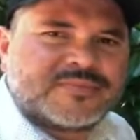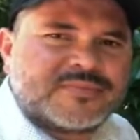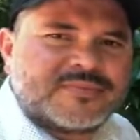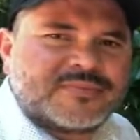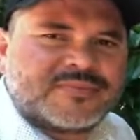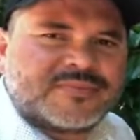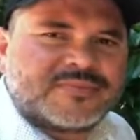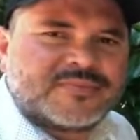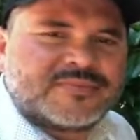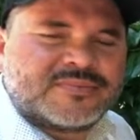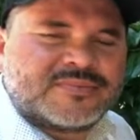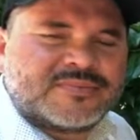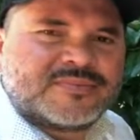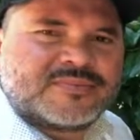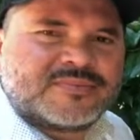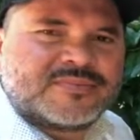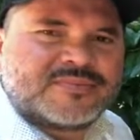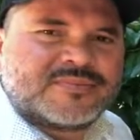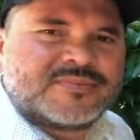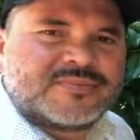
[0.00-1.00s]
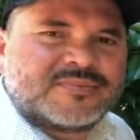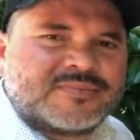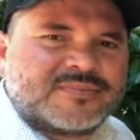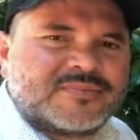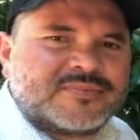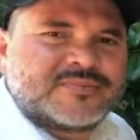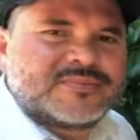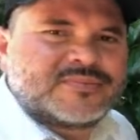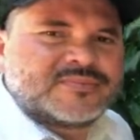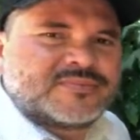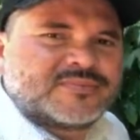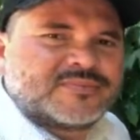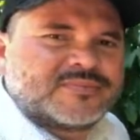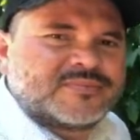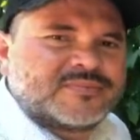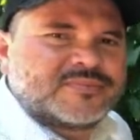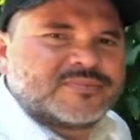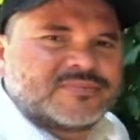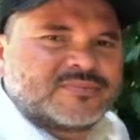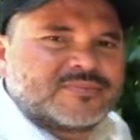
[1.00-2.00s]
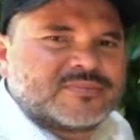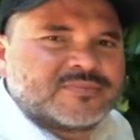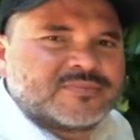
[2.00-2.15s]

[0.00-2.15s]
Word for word: Blanca. Ya con este piste me